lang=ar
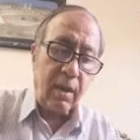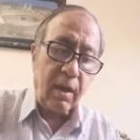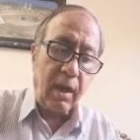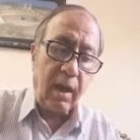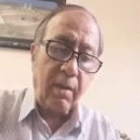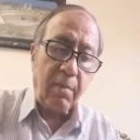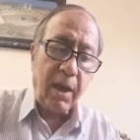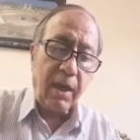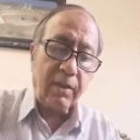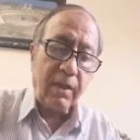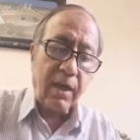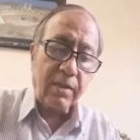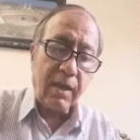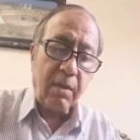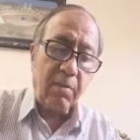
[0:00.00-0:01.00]
لحماية
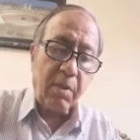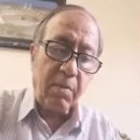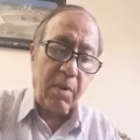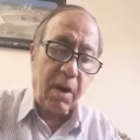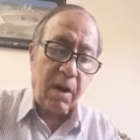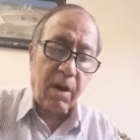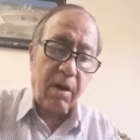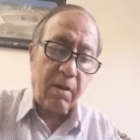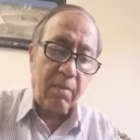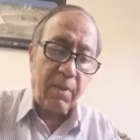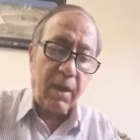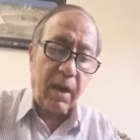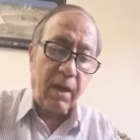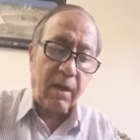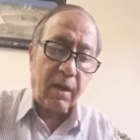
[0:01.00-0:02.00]
هذا الممر
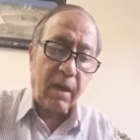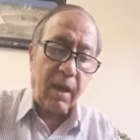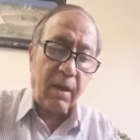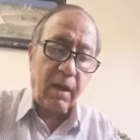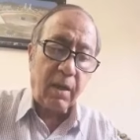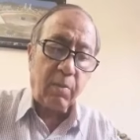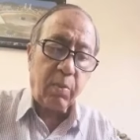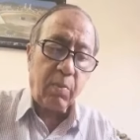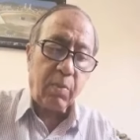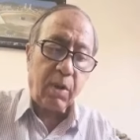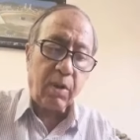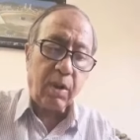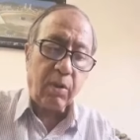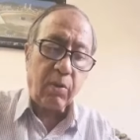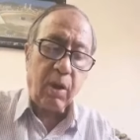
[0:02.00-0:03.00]
من أي كائنات
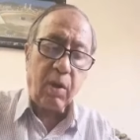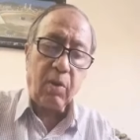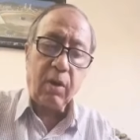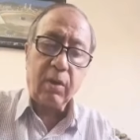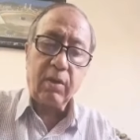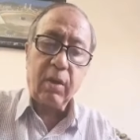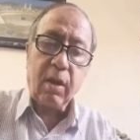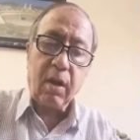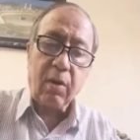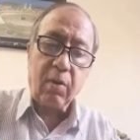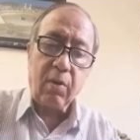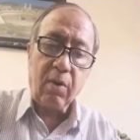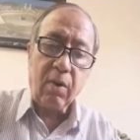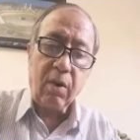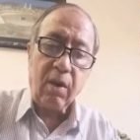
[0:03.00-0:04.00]
ممرضة تحاول
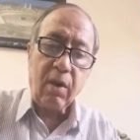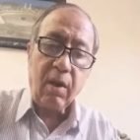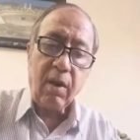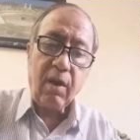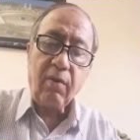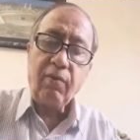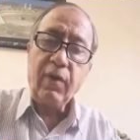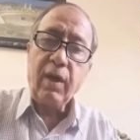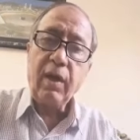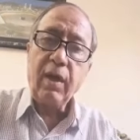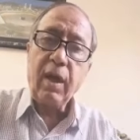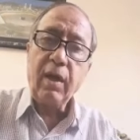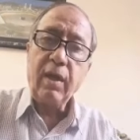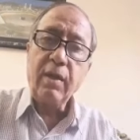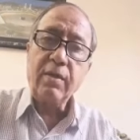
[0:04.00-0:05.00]
اختراقه في حين
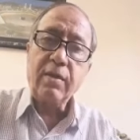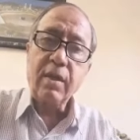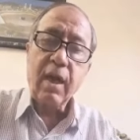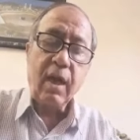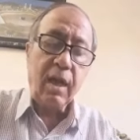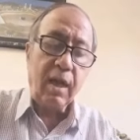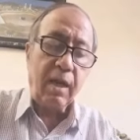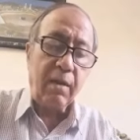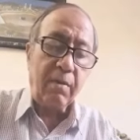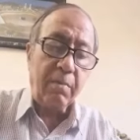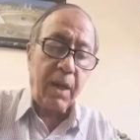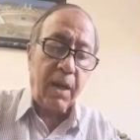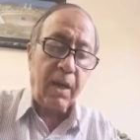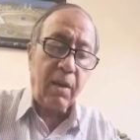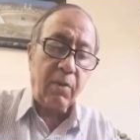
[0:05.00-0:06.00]
أن السائل
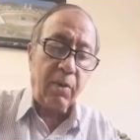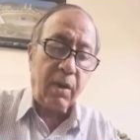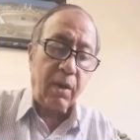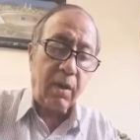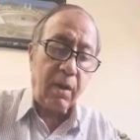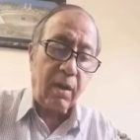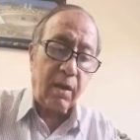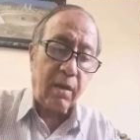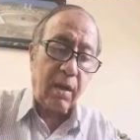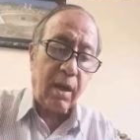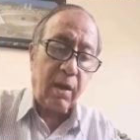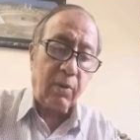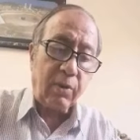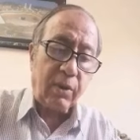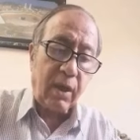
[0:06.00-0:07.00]
المنوي
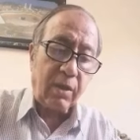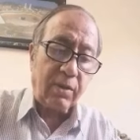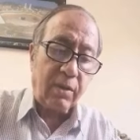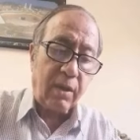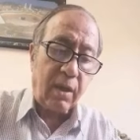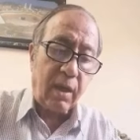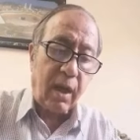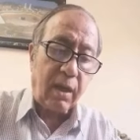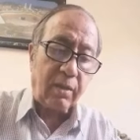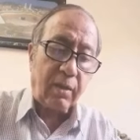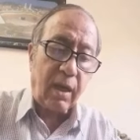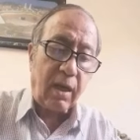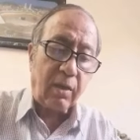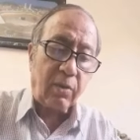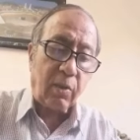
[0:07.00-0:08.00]
قلو التأثير
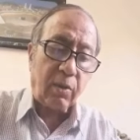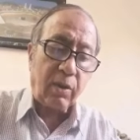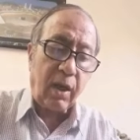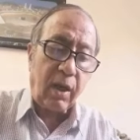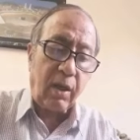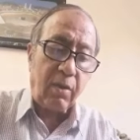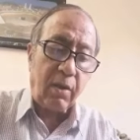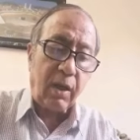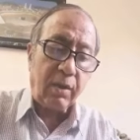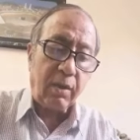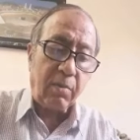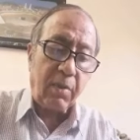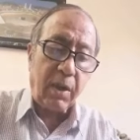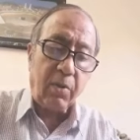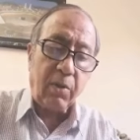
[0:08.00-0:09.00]
حتى لا تقتل الحيوانات
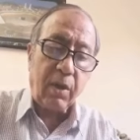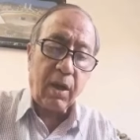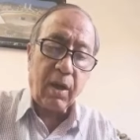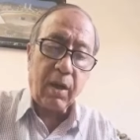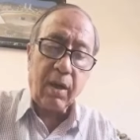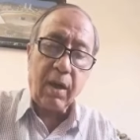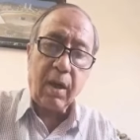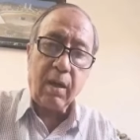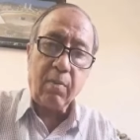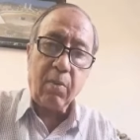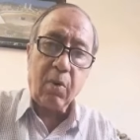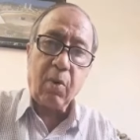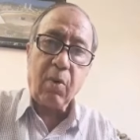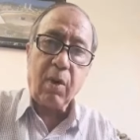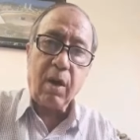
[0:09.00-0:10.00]
المنوية خلال
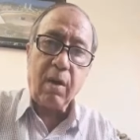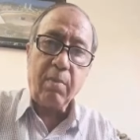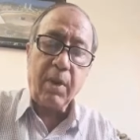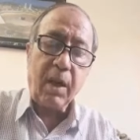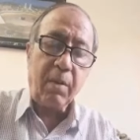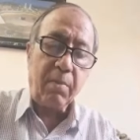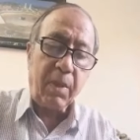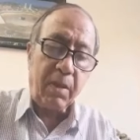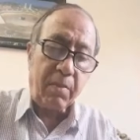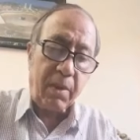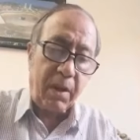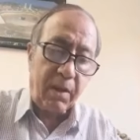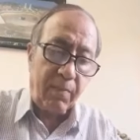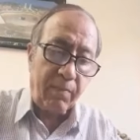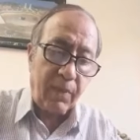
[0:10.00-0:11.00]
مرورها من المهبل